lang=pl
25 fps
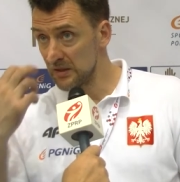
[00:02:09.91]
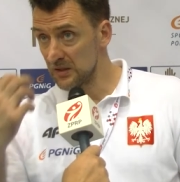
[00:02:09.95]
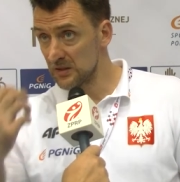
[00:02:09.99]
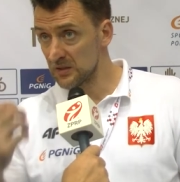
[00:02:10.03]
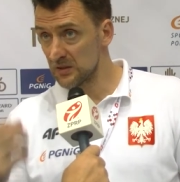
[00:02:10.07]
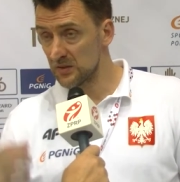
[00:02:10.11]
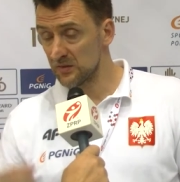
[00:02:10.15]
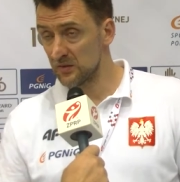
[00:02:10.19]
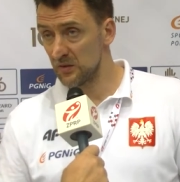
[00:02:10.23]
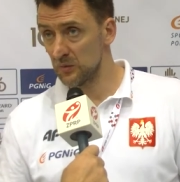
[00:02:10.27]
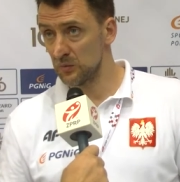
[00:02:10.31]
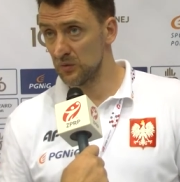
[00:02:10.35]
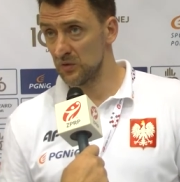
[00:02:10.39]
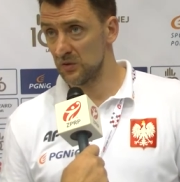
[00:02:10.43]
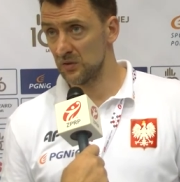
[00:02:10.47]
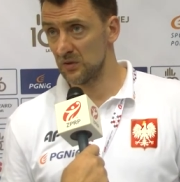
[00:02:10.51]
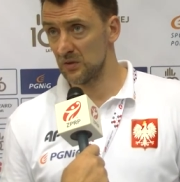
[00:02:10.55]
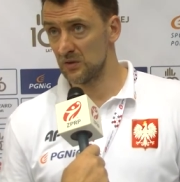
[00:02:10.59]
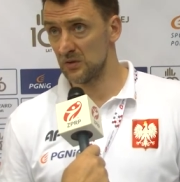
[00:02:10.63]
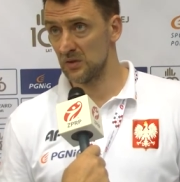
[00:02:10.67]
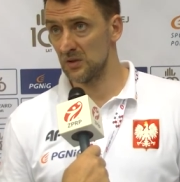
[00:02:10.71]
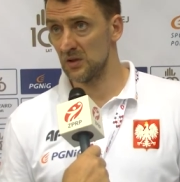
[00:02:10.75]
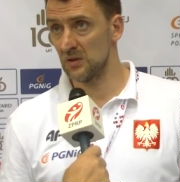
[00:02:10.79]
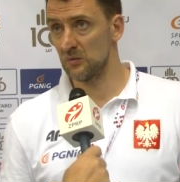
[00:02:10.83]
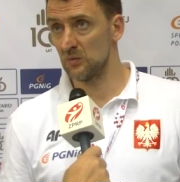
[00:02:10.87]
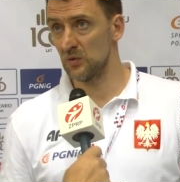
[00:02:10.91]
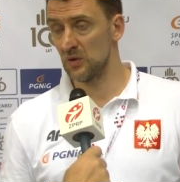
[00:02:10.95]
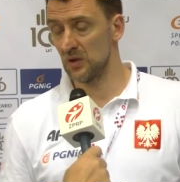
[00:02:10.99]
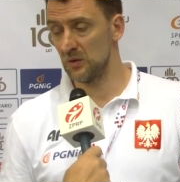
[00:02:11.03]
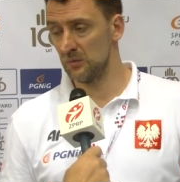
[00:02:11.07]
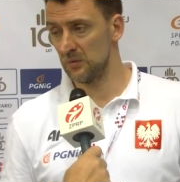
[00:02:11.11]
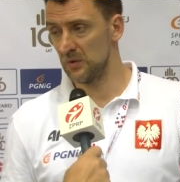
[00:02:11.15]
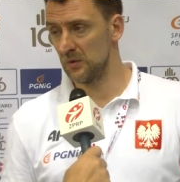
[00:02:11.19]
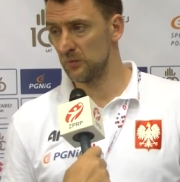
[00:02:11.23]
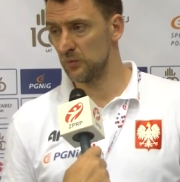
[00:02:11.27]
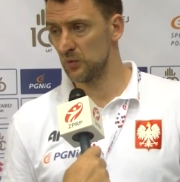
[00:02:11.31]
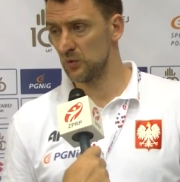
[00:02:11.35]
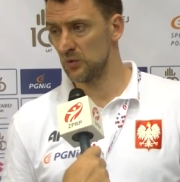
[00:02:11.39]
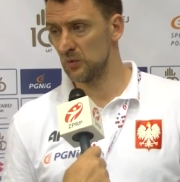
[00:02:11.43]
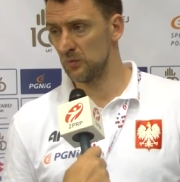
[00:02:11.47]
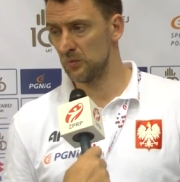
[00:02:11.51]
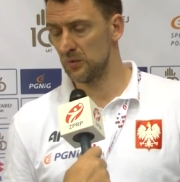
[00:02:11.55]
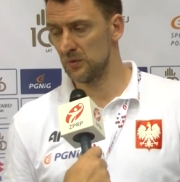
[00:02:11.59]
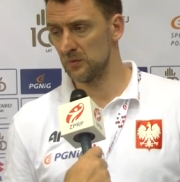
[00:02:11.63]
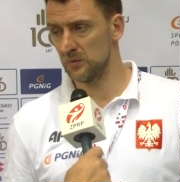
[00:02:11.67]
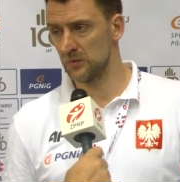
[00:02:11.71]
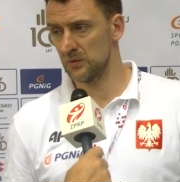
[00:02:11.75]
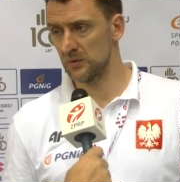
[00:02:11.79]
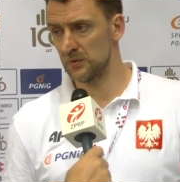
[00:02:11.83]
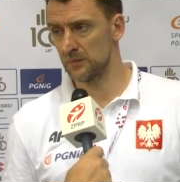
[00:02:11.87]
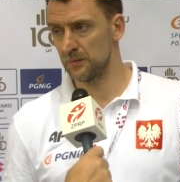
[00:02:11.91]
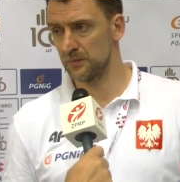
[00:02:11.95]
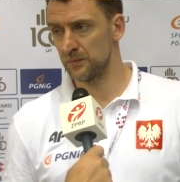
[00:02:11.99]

swoim doświadczeniem mogliby nam dużo pomóc.